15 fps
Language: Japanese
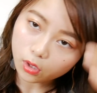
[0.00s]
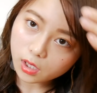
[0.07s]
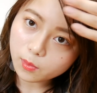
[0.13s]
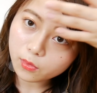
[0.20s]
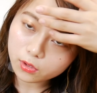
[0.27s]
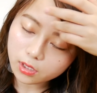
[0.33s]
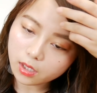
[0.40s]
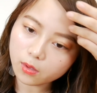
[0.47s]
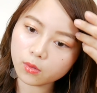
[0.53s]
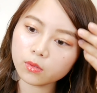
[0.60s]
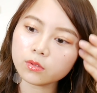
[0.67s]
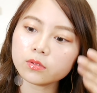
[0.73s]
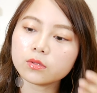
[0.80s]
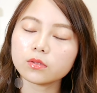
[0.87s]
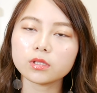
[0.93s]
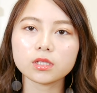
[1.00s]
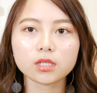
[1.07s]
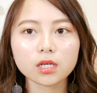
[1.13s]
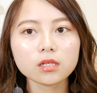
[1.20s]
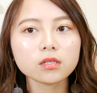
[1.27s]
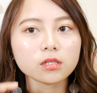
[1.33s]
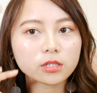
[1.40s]
れもね本当に
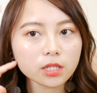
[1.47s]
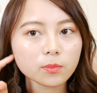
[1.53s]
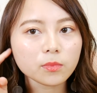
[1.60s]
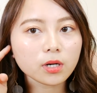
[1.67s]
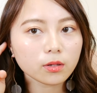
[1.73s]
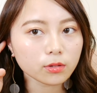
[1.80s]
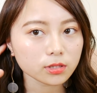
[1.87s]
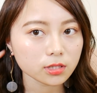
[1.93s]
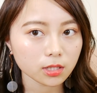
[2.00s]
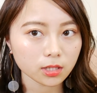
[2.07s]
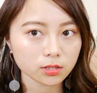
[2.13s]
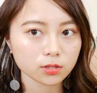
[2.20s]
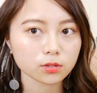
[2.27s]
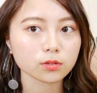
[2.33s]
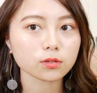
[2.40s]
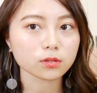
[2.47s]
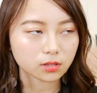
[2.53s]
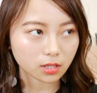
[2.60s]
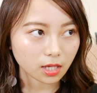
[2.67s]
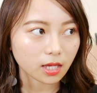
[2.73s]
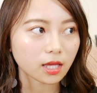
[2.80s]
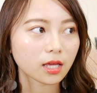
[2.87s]
何にでも合わせやすく
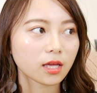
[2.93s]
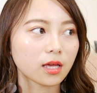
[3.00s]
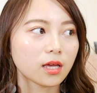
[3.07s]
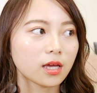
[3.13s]
て